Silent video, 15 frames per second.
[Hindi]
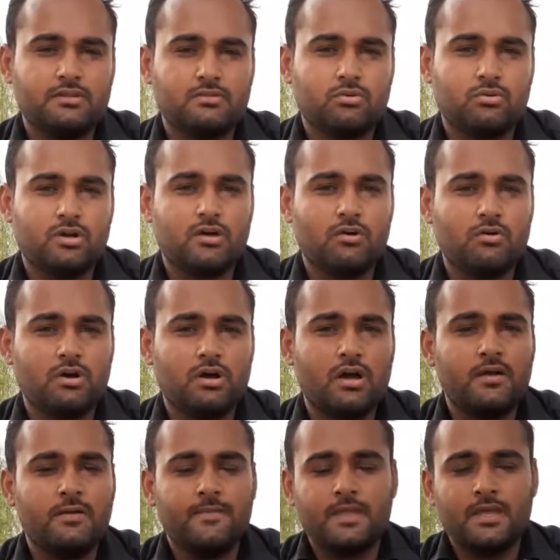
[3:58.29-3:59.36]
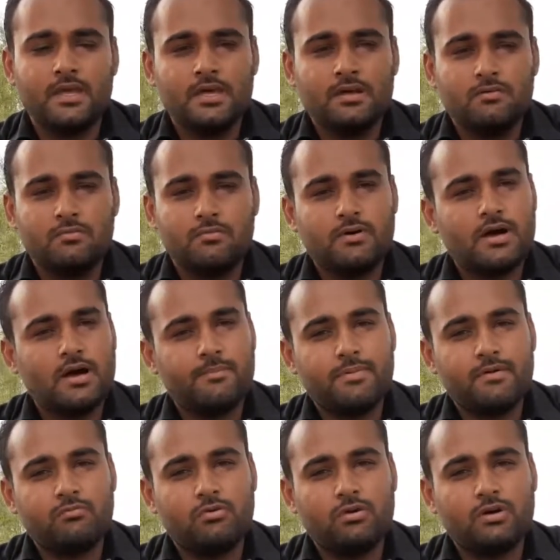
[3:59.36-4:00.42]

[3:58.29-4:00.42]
थोड़ा होगा वहाँ पे वो